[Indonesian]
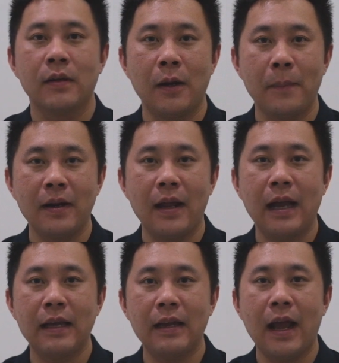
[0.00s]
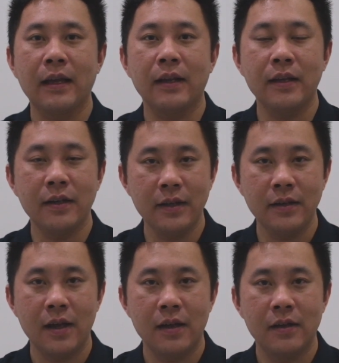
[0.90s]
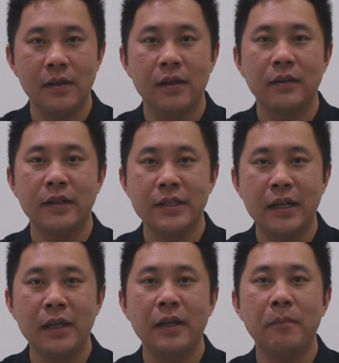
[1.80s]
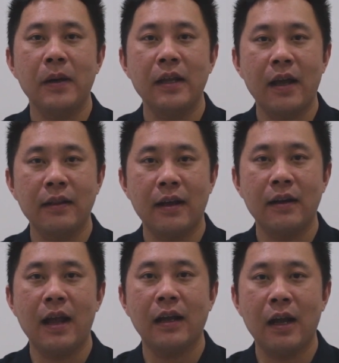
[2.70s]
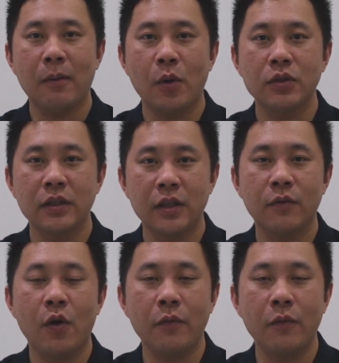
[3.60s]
Dan pada akhir-akhir ini, terjadi peningkatan angka positif